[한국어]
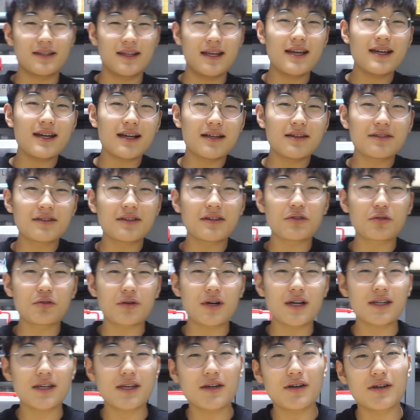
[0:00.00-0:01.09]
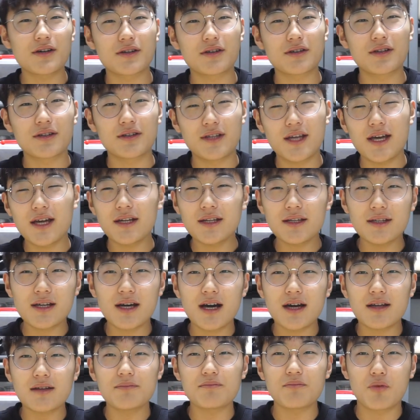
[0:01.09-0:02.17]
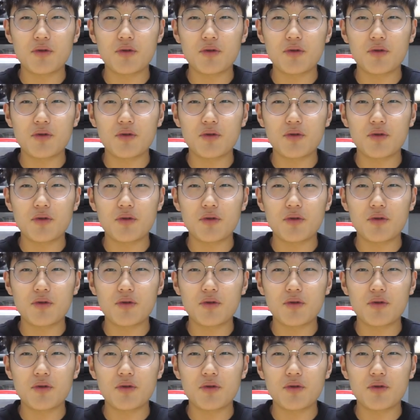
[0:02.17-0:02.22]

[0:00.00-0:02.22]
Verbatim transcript: 내일 알려드리도록 할게요. 이거는 내일이나 한